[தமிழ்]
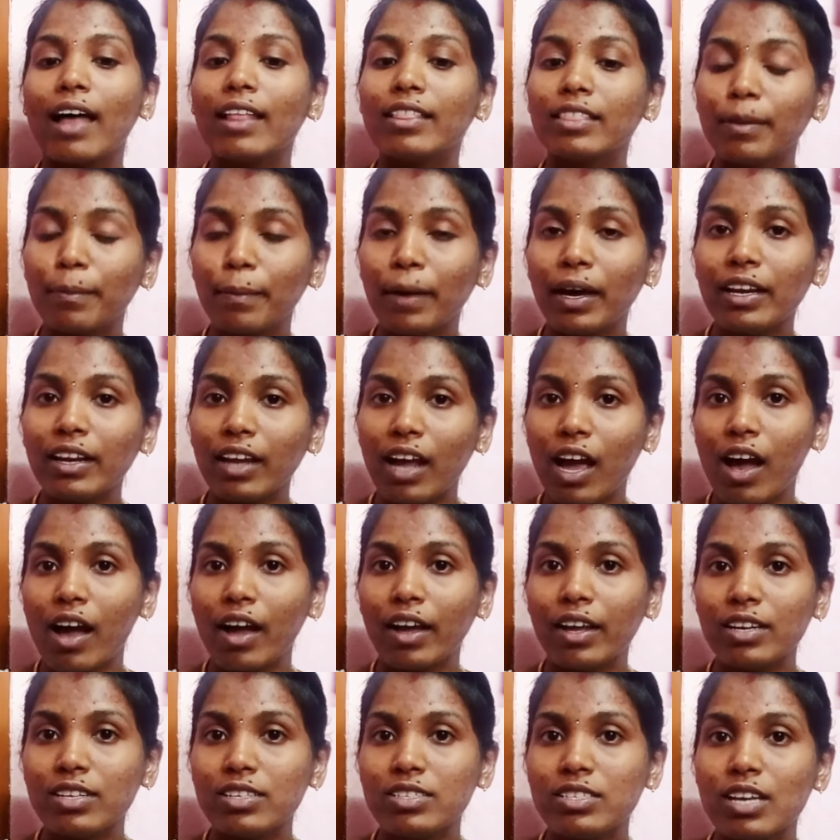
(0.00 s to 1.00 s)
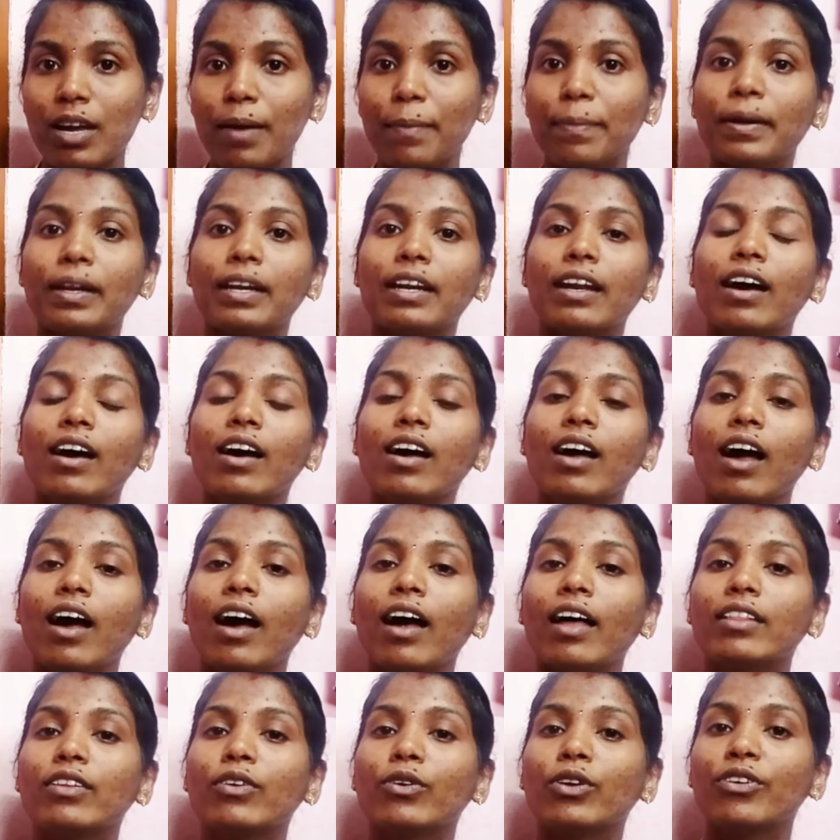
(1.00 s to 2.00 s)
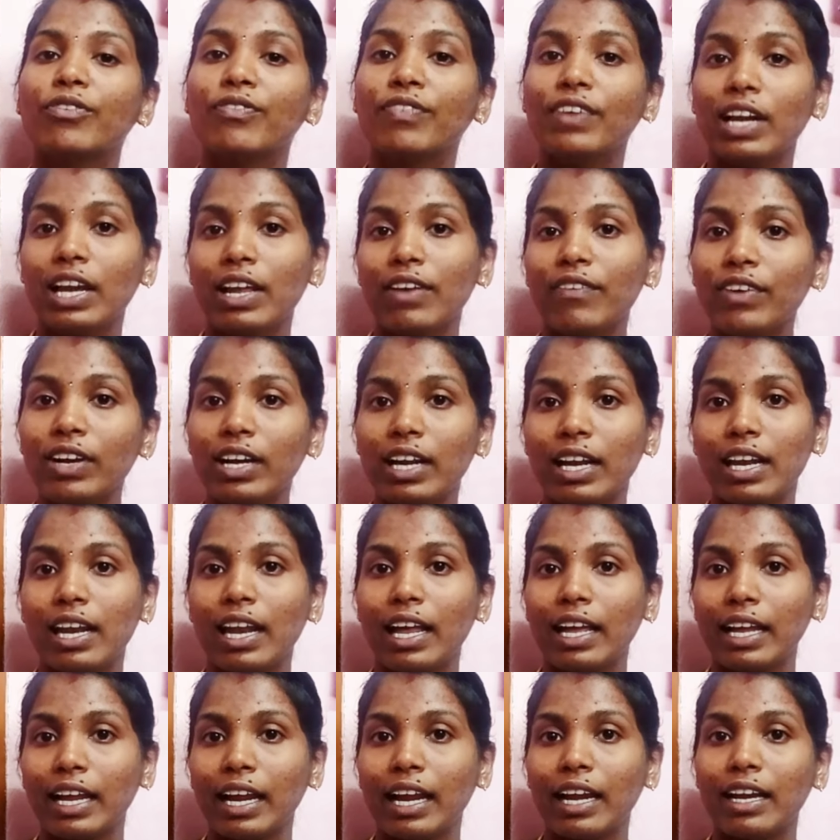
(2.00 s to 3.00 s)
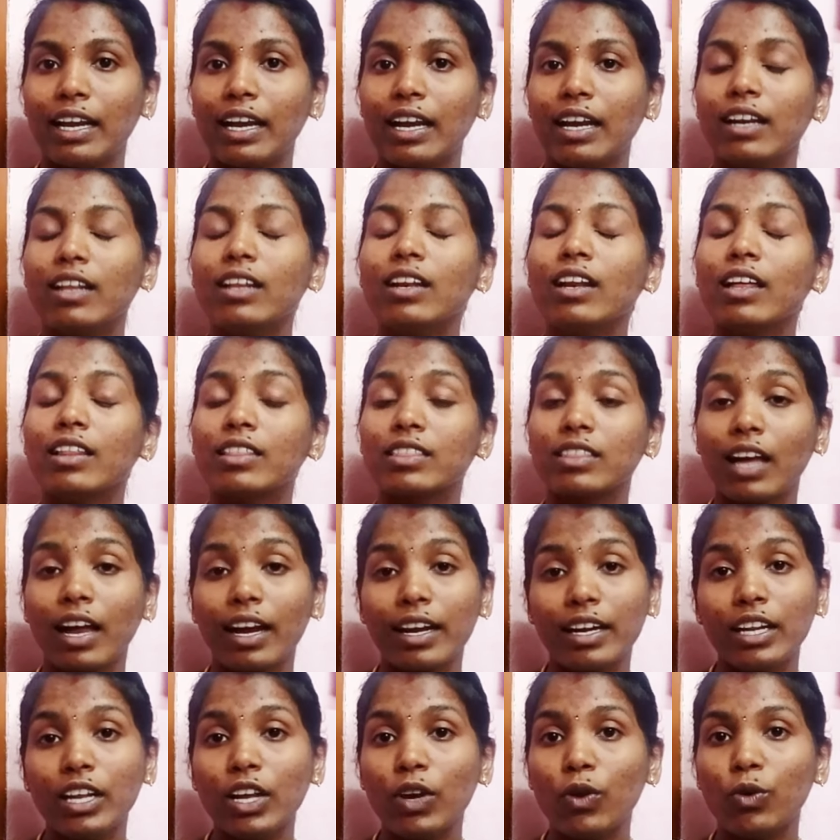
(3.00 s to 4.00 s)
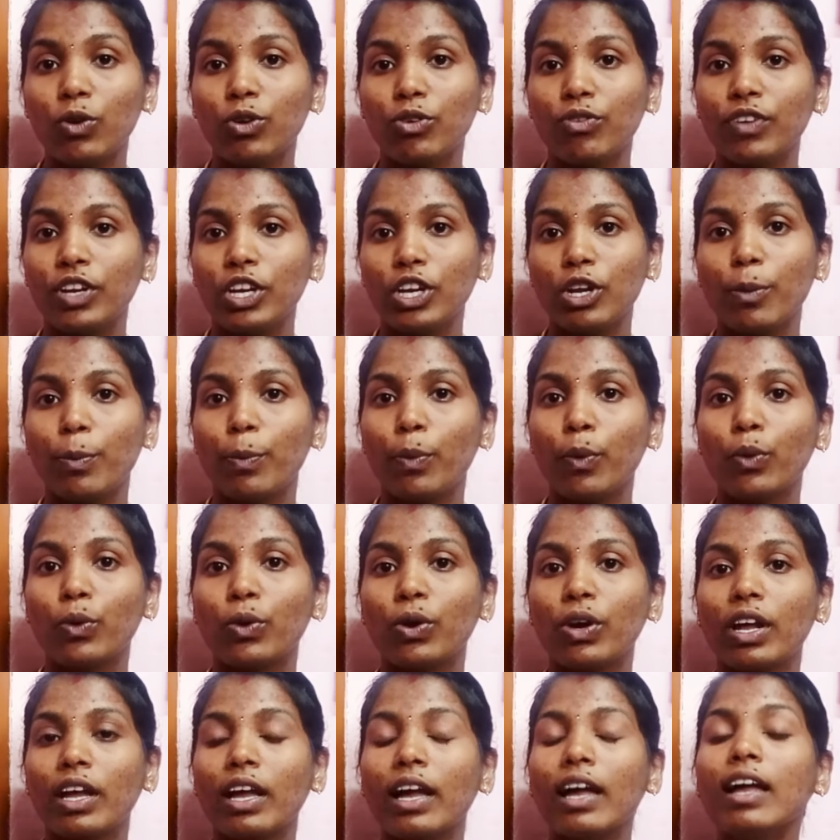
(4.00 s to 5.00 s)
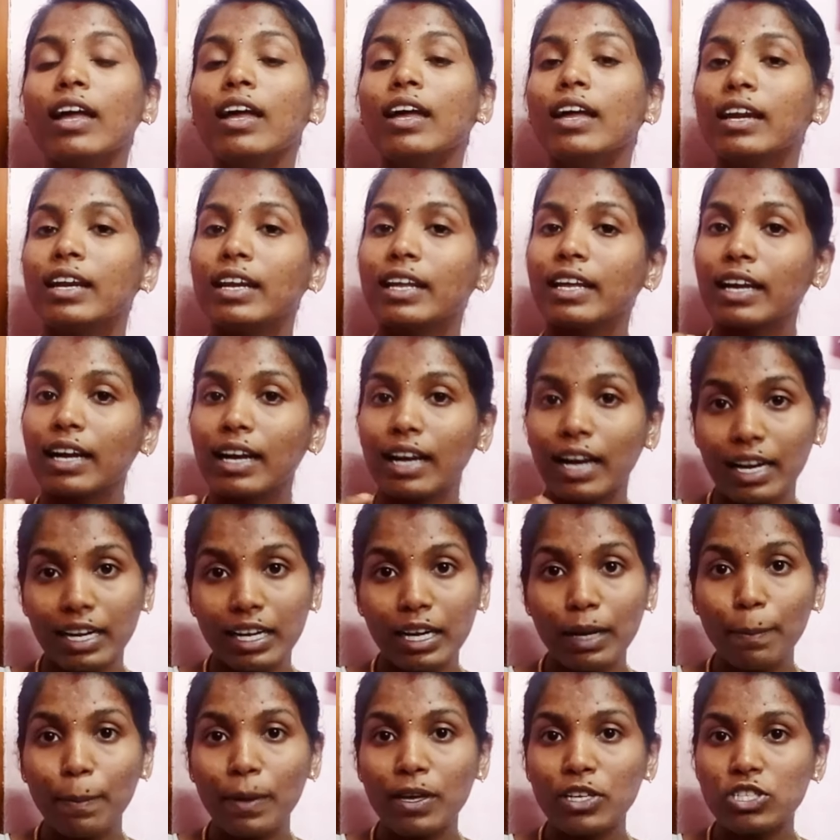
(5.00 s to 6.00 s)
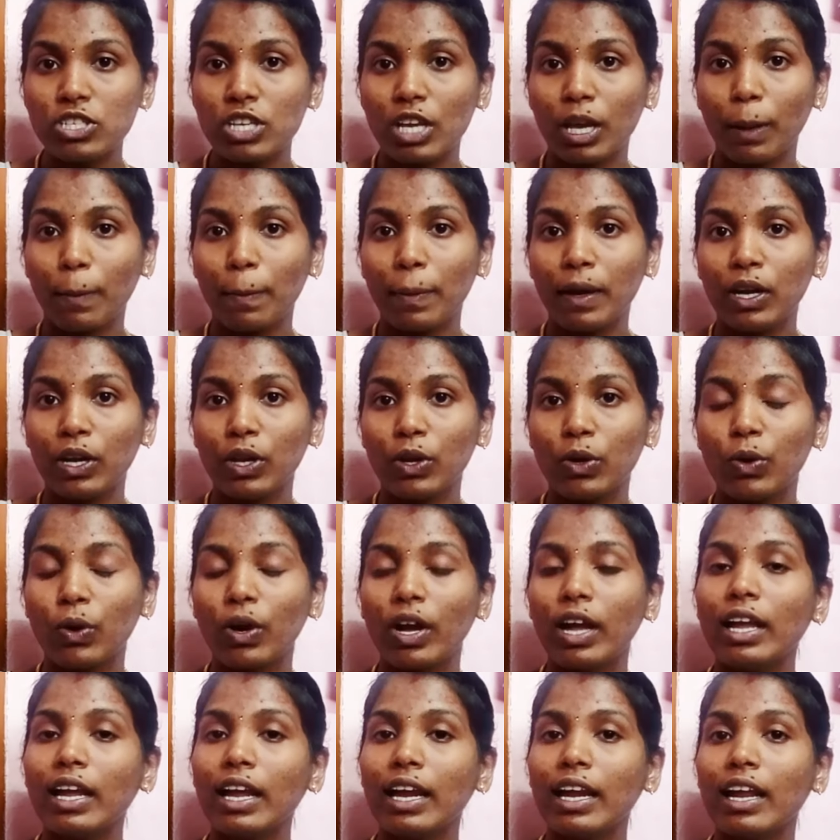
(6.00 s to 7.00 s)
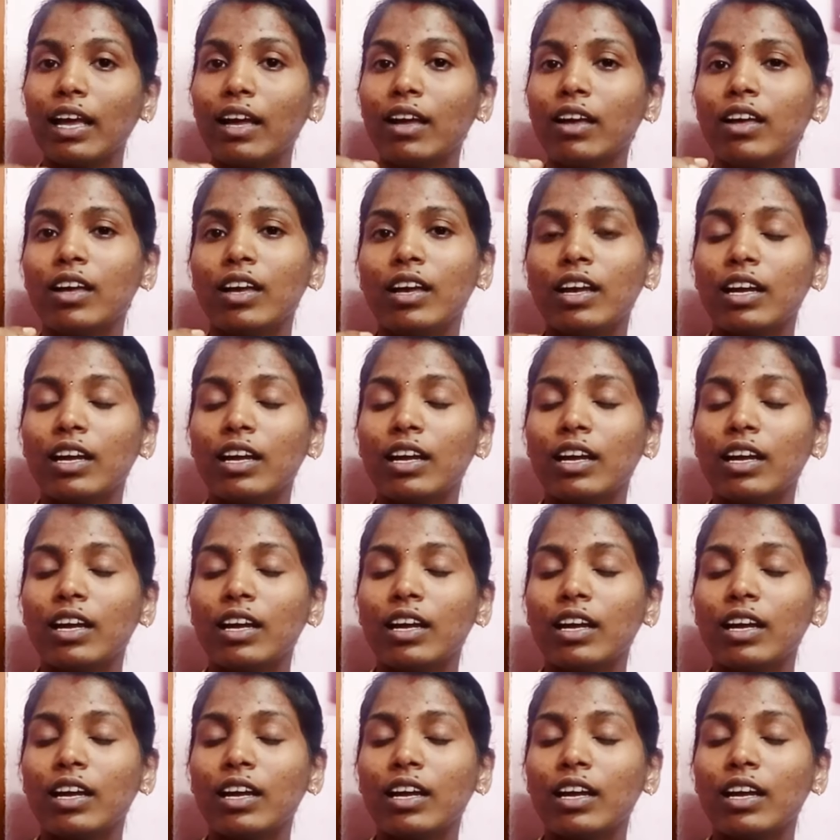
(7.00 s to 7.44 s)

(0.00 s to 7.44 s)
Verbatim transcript: அந்த மாதிரி ஆயிடுச்சு அப்படின்னா அதோட விளைவுகள்லாம் என்னன்னு நான் தனியாக ஒரு வீடியோ போட்டிருக்கேன் நீங்கள் கண்டிப்பாக செக் பண்ணிக்கோங்க ஏன்னா